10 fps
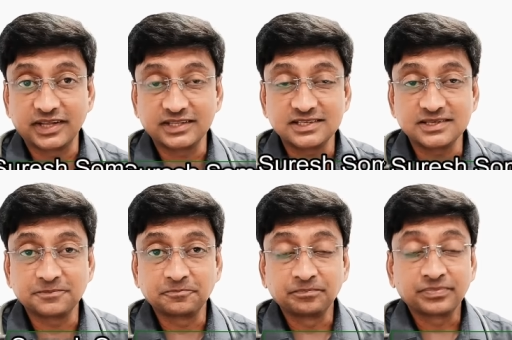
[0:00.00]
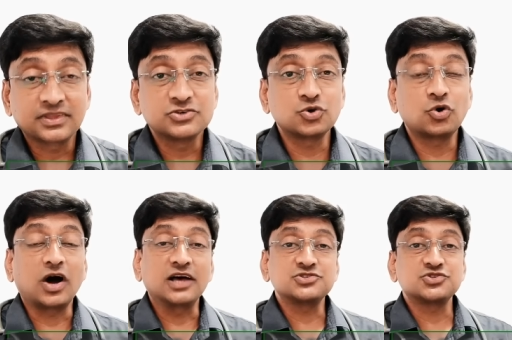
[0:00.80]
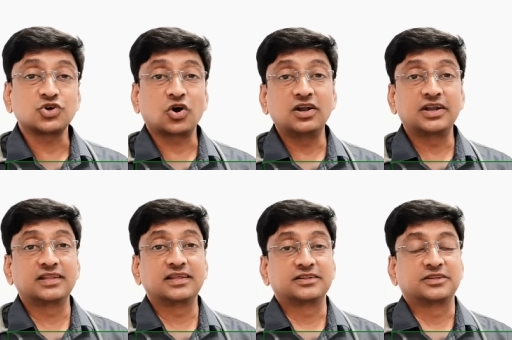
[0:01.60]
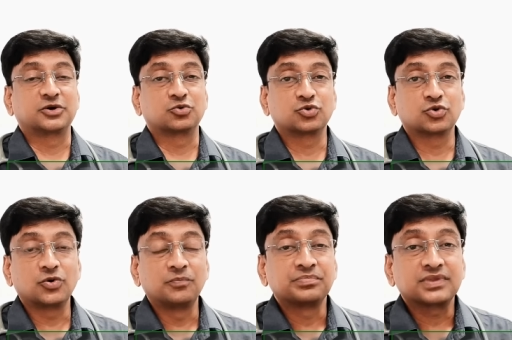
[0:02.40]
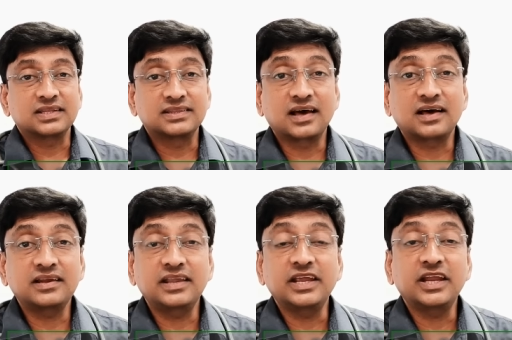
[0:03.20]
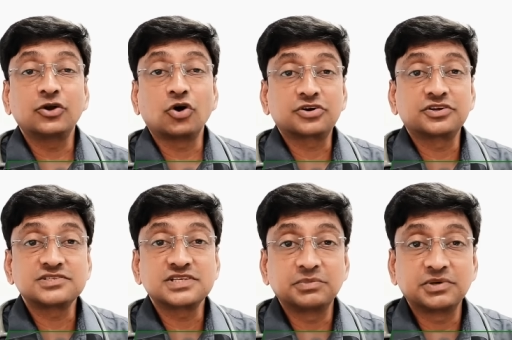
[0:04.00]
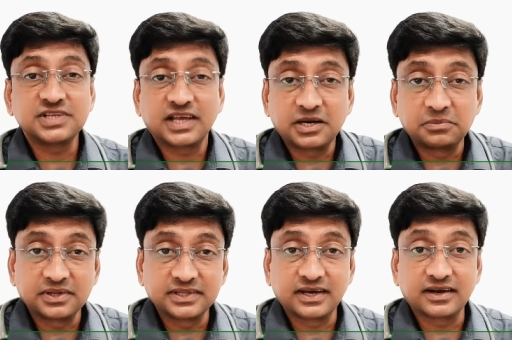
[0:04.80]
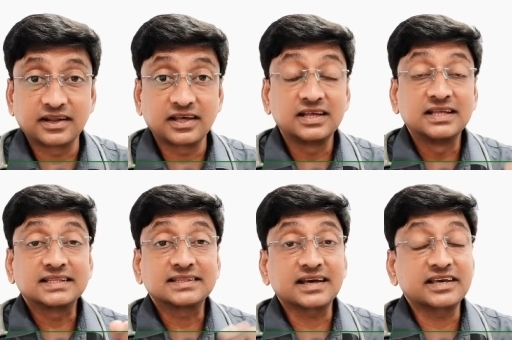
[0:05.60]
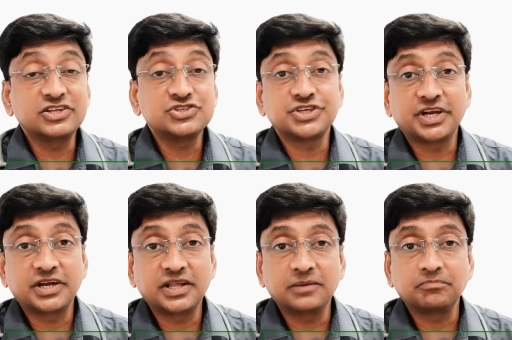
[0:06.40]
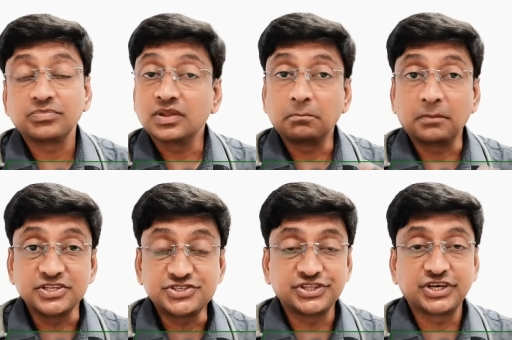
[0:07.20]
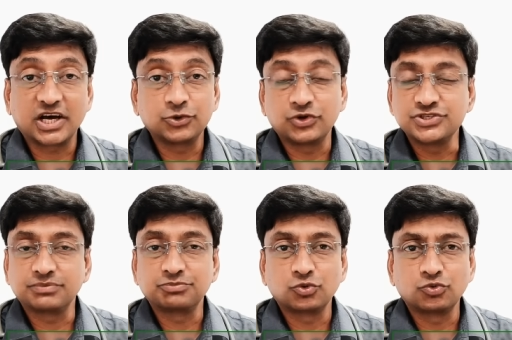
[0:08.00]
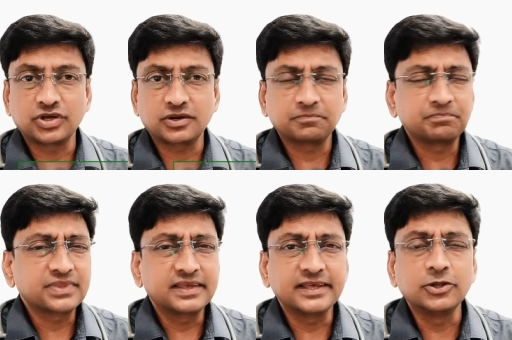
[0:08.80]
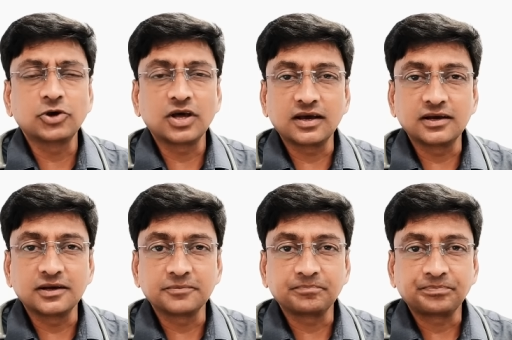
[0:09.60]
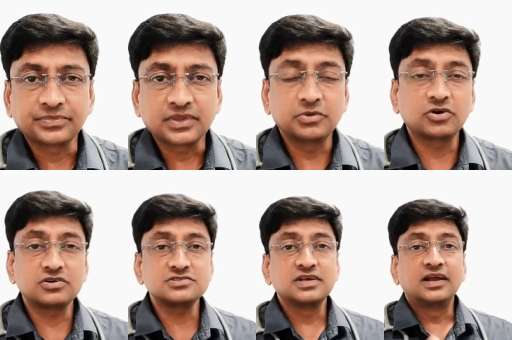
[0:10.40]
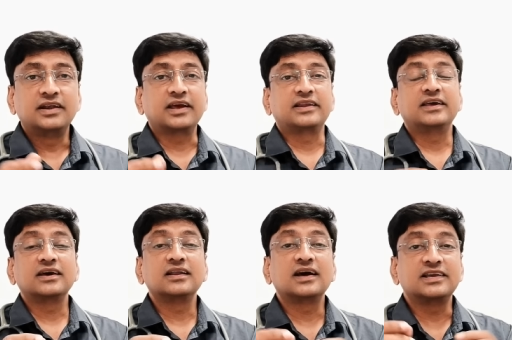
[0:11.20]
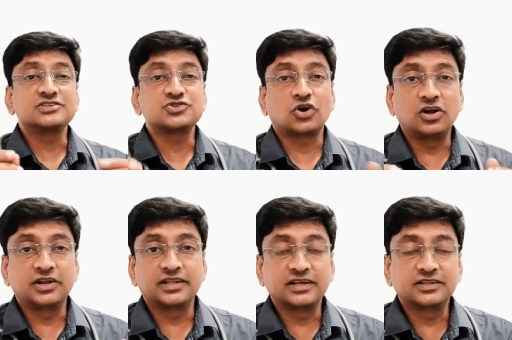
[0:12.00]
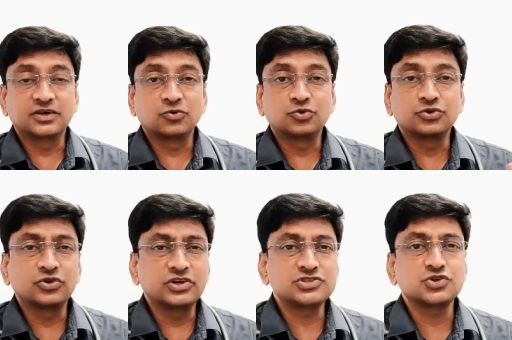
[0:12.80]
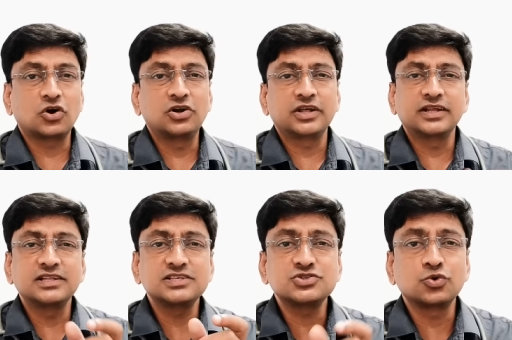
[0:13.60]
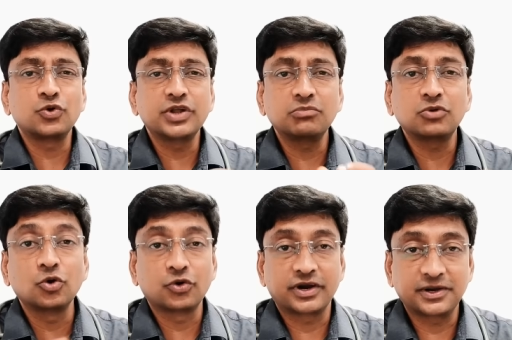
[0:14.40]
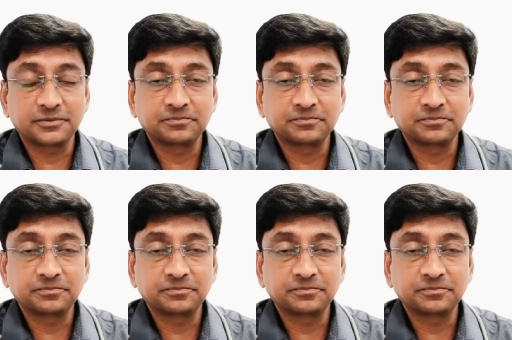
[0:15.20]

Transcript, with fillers: అనేది సో ఆ సాల్ట్ ఏదైతే ఉందో దాన్ని డాక్టర్స్ ఈ మధ్యన ఎక్కడ పడితే అక్కడ తగ్గించేయండి మంచిది కాదు అని చెప్తూ ఉంటారు ఎందుకలాగా బికాస్ టెక్నికల్గా ఈ సాల్ట్ ఏదైతే ఉంటుందో ఈ సాల్ట్ అనేది సోడియం క్లోరైడ్